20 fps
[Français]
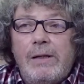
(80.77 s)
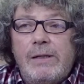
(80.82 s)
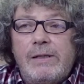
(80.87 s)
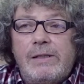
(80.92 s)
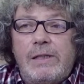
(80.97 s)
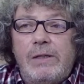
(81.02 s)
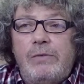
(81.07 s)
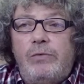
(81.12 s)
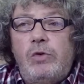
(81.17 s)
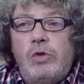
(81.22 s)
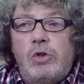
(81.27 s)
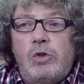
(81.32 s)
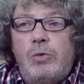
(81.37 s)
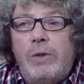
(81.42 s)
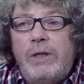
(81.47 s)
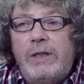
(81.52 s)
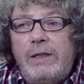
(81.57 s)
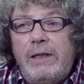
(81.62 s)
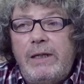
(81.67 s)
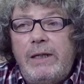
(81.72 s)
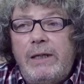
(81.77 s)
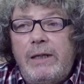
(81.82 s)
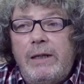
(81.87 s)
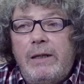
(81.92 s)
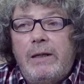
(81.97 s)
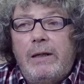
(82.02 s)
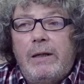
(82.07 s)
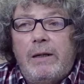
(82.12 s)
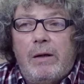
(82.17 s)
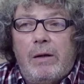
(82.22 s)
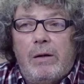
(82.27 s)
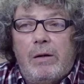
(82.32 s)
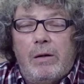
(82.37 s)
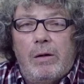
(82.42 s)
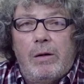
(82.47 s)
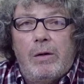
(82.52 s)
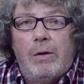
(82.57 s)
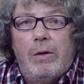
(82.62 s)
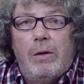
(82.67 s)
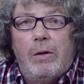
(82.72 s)
Si vous souhaitez
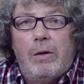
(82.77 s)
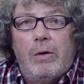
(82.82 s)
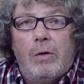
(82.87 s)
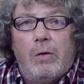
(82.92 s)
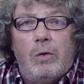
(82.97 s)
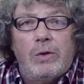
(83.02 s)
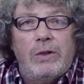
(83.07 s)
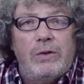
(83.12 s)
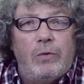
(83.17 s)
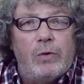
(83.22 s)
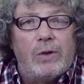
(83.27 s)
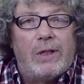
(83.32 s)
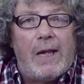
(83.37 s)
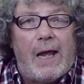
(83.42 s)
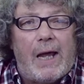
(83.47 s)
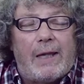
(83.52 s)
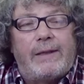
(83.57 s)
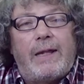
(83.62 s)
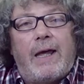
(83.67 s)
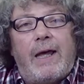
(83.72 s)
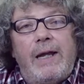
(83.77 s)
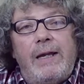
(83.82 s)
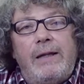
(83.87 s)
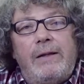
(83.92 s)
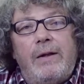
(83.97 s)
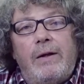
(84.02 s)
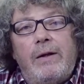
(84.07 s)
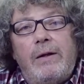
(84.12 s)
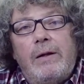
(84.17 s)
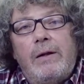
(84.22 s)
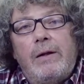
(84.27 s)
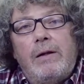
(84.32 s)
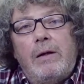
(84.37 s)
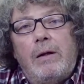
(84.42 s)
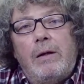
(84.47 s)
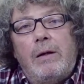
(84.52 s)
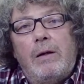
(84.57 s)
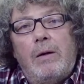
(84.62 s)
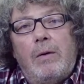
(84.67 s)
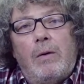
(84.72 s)
euh, qu'au niveau de la retraite,
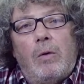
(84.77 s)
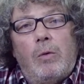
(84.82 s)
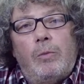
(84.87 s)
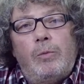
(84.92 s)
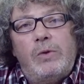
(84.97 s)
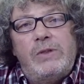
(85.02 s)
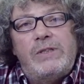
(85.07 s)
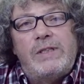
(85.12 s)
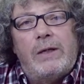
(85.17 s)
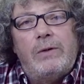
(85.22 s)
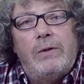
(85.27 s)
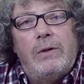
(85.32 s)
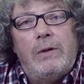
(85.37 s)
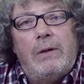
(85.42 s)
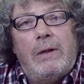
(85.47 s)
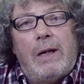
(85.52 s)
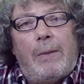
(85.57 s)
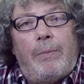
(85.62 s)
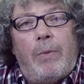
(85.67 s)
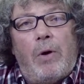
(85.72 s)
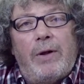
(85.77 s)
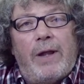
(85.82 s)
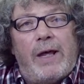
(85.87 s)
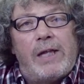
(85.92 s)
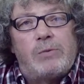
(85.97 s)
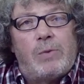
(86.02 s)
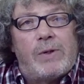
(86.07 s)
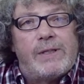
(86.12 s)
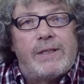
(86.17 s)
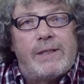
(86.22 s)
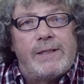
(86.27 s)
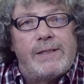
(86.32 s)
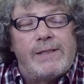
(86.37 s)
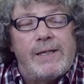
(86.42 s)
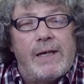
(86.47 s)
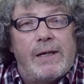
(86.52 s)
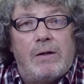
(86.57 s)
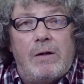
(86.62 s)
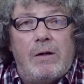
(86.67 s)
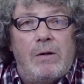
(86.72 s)
on puisse la prendre à
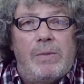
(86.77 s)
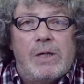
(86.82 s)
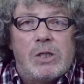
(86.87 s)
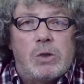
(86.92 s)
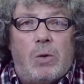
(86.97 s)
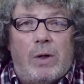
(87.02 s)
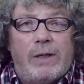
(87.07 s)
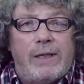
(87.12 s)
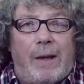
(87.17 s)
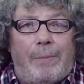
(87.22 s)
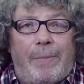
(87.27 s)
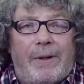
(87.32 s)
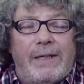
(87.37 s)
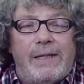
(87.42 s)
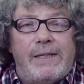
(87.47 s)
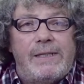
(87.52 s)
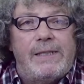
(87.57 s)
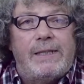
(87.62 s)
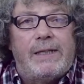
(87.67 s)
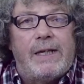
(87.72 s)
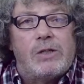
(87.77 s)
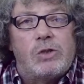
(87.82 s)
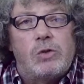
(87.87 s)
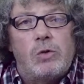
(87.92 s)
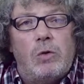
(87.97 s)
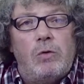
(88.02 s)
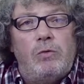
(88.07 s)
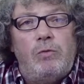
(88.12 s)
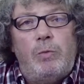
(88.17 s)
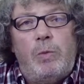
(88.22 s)
65 ans, bah, je crois qu'il n'y a pas d'hésitation.